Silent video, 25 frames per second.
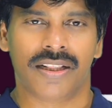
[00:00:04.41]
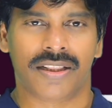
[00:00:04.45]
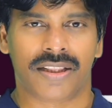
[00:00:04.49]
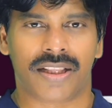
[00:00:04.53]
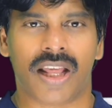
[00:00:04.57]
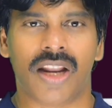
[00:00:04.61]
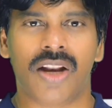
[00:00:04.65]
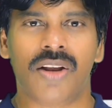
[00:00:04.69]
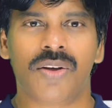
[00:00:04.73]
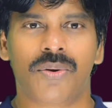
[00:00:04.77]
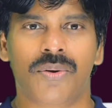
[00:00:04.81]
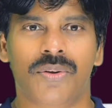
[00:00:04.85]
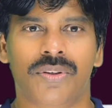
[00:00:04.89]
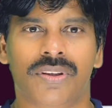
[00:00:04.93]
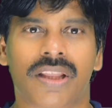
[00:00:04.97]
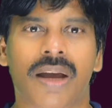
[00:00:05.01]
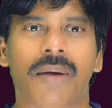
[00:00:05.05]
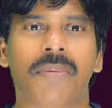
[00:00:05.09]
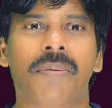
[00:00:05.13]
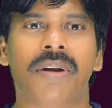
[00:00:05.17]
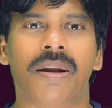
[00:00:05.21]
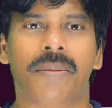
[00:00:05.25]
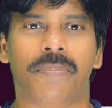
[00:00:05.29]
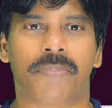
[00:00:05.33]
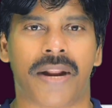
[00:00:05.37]
తెలుగు
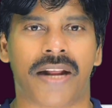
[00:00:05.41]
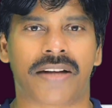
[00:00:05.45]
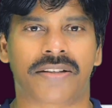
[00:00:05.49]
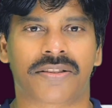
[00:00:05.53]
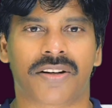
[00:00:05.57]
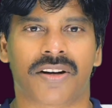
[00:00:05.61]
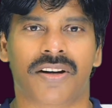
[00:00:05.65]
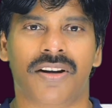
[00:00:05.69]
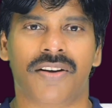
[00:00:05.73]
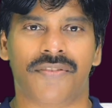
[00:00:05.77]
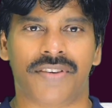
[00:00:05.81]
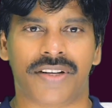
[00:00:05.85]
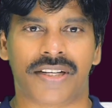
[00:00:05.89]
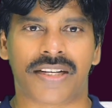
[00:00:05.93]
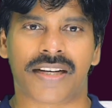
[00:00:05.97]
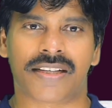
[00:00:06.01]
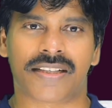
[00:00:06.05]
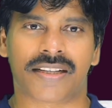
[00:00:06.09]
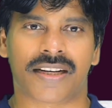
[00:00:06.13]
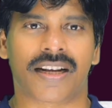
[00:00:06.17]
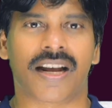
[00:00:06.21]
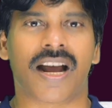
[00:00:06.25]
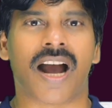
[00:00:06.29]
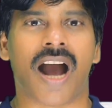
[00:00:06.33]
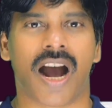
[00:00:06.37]
తమిళ ప్రేక్షకులను
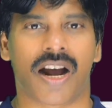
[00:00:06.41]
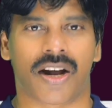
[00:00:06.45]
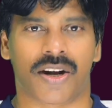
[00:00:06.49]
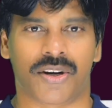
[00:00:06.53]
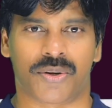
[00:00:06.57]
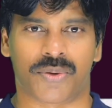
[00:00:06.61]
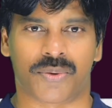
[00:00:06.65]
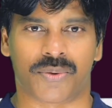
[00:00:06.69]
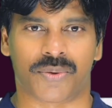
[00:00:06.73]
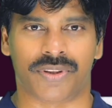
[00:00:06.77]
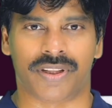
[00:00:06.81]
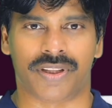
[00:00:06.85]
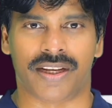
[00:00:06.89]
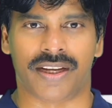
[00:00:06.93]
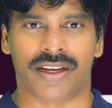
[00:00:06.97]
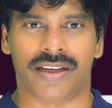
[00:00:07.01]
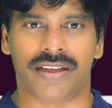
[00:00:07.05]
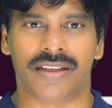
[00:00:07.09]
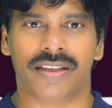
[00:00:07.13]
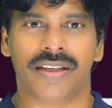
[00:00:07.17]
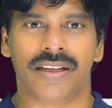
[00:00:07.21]
విశేషంగా ఆకట్టుకుంది